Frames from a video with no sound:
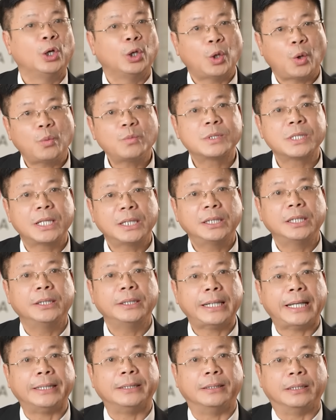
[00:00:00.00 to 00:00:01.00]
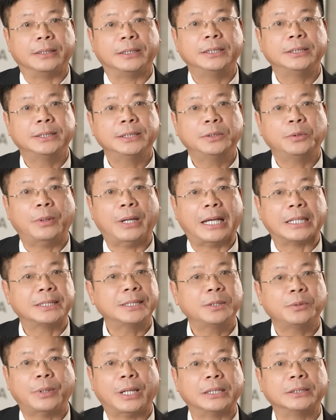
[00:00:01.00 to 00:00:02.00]
Nó cũng dẫn tới ảnh hưởng tới sức khỏe,
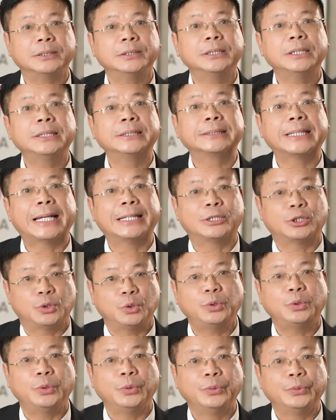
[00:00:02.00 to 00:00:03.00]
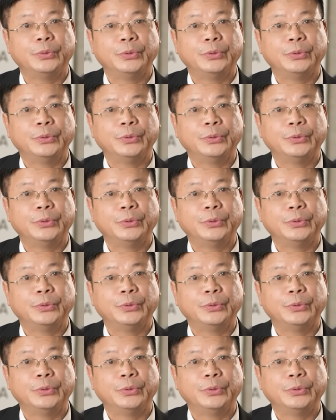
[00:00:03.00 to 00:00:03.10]
sức khỏe rất sa sút.